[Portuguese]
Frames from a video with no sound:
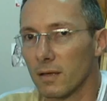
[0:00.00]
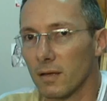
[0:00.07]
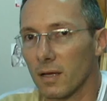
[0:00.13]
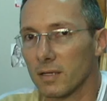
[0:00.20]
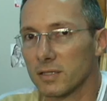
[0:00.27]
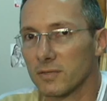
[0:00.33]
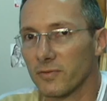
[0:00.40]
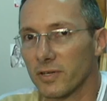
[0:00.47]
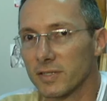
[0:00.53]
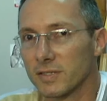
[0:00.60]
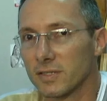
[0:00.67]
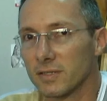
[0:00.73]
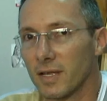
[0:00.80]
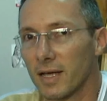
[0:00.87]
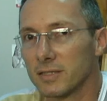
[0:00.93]
A
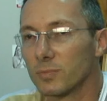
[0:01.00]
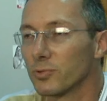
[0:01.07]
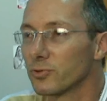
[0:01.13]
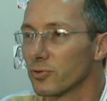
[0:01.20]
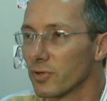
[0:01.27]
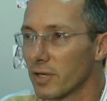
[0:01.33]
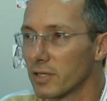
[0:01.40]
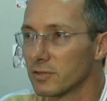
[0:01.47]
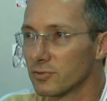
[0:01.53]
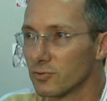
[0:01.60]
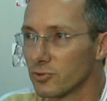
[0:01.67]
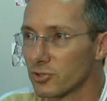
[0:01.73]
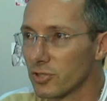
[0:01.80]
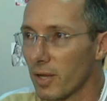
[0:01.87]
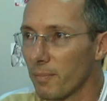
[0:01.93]
diversidade muito grande
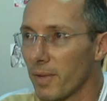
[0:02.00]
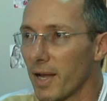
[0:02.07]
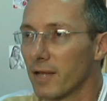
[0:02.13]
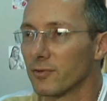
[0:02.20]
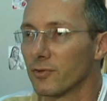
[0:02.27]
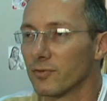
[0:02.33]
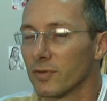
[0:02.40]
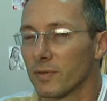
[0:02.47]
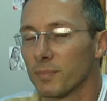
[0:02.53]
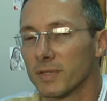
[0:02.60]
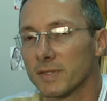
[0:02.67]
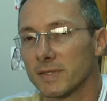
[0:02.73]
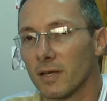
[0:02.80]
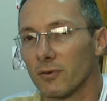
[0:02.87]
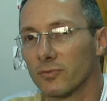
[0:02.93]
dos chamados à
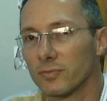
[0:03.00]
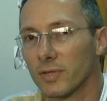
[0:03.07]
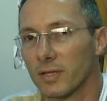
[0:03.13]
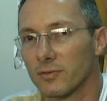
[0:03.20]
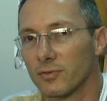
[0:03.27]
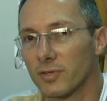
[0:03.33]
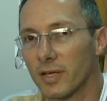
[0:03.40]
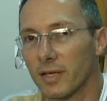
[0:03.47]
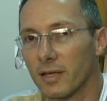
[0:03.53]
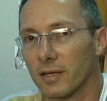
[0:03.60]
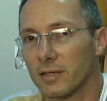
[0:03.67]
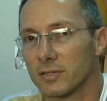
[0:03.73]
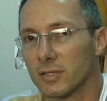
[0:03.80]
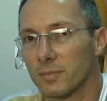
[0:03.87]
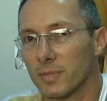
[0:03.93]
missão dentro da
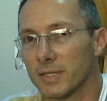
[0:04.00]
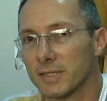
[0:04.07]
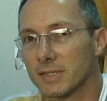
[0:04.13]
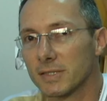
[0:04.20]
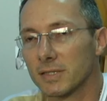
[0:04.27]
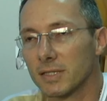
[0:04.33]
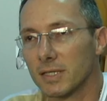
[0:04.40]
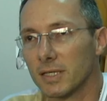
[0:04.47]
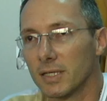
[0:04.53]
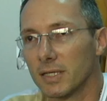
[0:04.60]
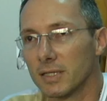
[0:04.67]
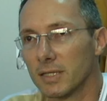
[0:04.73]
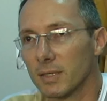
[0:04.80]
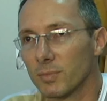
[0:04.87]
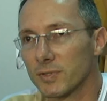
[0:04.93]
igreja, mas
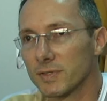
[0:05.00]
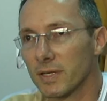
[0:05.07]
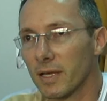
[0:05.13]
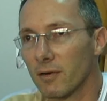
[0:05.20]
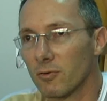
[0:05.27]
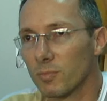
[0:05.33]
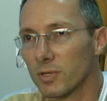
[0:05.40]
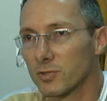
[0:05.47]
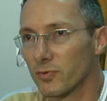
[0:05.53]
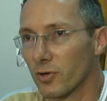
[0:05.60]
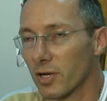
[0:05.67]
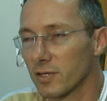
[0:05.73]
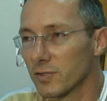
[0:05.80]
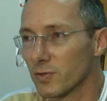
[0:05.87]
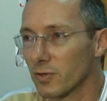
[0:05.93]
temos aí algumas
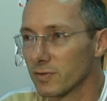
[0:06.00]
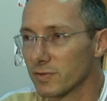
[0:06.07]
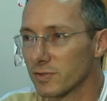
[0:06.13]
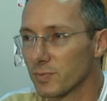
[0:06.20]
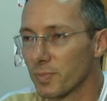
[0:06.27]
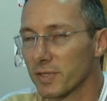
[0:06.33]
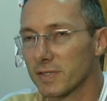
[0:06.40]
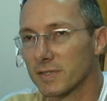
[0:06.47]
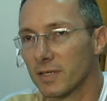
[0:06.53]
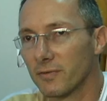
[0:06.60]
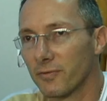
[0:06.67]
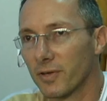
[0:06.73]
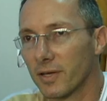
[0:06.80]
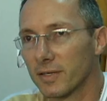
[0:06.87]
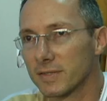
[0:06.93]
vocações
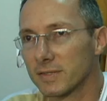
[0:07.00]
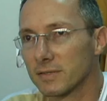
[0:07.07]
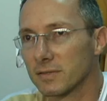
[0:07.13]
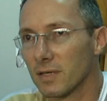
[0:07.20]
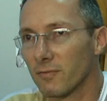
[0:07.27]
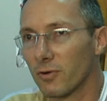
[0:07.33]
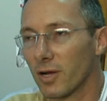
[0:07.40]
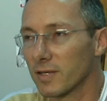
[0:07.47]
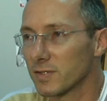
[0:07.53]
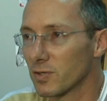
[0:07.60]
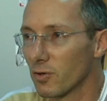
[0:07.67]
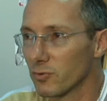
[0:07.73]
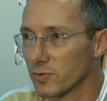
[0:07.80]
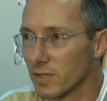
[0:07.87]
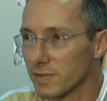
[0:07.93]
específicas, a
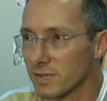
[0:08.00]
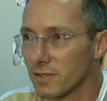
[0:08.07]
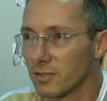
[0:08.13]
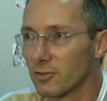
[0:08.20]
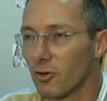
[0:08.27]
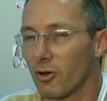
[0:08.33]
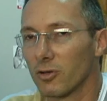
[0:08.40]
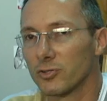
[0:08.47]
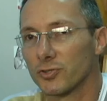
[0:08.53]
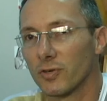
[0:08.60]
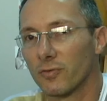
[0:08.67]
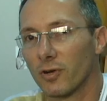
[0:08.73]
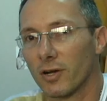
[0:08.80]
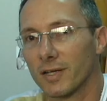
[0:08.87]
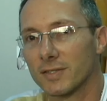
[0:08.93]
vocação ao sacerdócio,
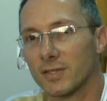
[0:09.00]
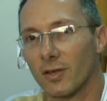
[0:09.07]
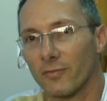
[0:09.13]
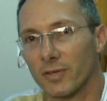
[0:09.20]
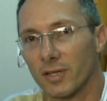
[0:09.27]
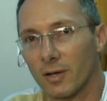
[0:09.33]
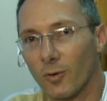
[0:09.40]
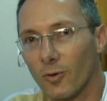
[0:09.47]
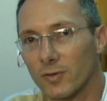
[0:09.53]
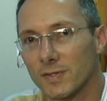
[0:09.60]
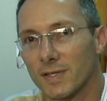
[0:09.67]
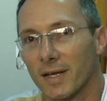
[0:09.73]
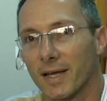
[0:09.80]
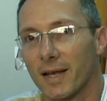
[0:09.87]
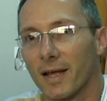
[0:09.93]
a vocação à vida
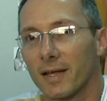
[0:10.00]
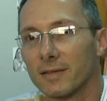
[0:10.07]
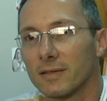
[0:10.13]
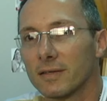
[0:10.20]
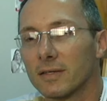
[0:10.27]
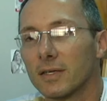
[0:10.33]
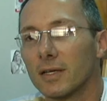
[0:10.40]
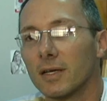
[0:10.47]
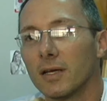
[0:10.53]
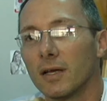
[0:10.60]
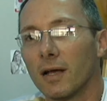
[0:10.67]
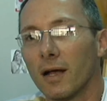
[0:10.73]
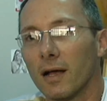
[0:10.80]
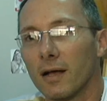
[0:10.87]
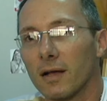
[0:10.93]
consagrada,
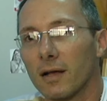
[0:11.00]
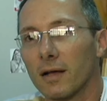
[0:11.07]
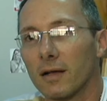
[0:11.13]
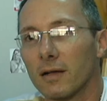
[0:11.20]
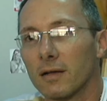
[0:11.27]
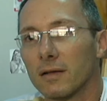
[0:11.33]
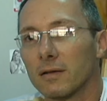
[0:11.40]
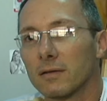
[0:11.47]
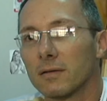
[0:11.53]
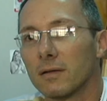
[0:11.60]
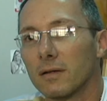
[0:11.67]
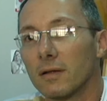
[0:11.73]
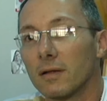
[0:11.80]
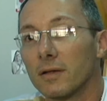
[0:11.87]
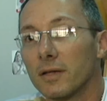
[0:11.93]
a...
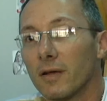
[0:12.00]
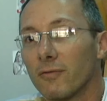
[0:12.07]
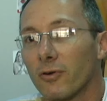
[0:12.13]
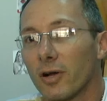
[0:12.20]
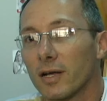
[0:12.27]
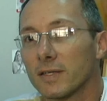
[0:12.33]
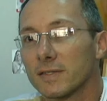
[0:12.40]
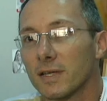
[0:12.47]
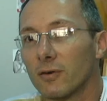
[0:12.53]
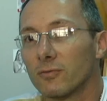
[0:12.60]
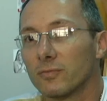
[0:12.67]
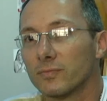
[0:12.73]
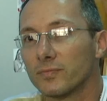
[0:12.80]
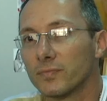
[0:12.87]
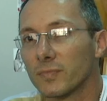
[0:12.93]
e a
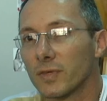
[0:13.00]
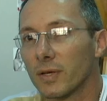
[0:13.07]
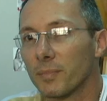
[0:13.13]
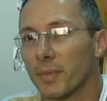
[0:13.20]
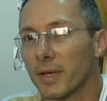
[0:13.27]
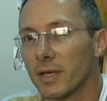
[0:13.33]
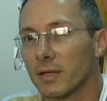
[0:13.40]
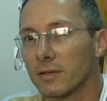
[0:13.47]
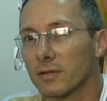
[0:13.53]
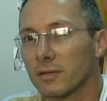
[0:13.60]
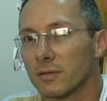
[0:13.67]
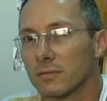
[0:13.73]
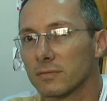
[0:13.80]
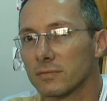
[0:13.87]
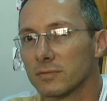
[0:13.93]
vocação
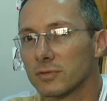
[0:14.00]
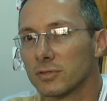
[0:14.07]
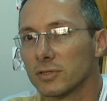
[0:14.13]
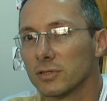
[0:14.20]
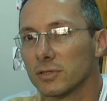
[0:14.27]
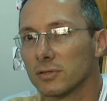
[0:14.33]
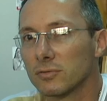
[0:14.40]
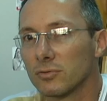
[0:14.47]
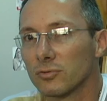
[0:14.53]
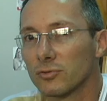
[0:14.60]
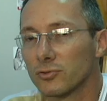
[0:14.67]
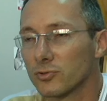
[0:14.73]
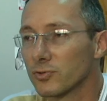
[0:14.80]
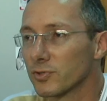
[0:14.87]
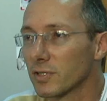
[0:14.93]
também de
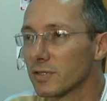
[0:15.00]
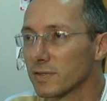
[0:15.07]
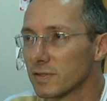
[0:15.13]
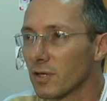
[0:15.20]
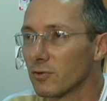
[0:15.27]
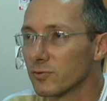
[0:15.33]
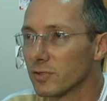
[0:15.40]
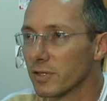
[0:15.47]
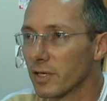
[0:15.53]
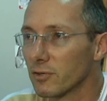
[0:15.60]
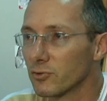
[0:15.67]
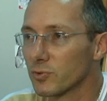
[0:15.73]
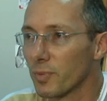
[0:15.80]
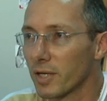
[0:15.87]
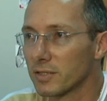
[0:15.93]
todos os cristãos
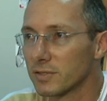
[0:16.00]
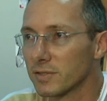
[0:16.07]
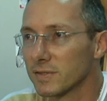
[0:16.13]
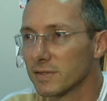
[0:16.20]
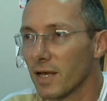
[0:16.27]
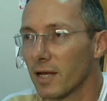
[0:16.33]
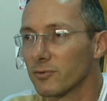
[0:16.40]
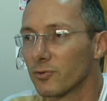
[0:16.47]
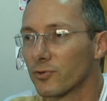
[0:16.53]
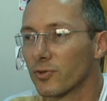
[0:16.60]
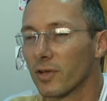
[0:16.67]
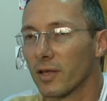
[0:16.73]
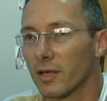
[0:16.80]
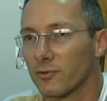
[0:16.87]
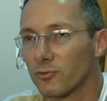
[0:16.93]
leigos batizados
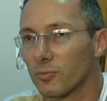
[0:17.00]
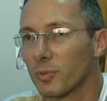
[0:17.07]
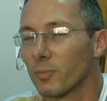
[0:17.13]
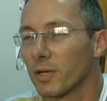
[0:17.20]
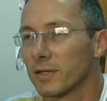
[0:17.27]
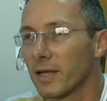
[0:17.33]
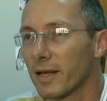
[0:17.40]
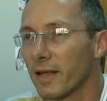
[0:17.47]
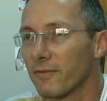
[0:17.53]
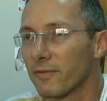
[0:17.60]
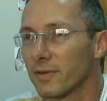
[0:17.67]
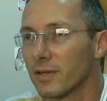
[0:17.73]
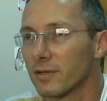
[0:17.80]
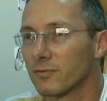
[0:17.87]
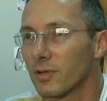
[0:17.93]
que assumem uma
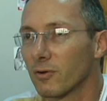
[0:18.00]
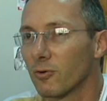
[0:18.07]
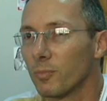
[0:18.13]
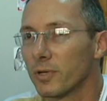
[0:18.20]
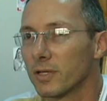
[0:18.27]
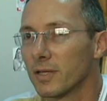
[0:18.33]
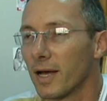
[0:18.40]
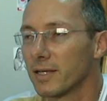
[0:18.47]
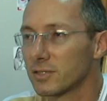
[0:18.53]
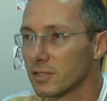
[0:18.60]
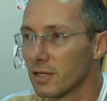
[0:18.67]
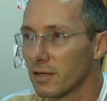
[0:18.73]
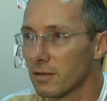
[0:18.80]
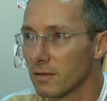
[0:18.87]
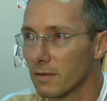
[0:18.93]
tarefa dentro da
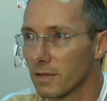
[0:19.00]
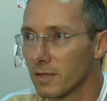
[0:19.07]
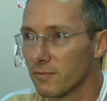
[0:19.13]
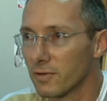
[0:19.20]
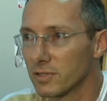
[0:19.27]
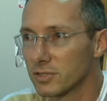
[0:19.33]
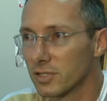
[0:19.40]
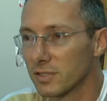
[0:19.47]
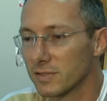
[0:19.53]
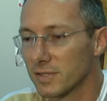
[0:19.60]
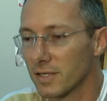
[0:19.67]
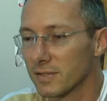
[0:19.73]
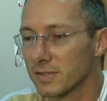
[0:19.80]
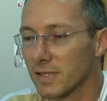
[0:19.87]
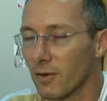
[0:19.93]
comunidade na
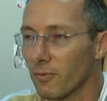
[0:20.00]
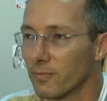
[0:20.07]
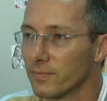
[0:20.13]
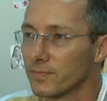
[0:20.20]
evangelização.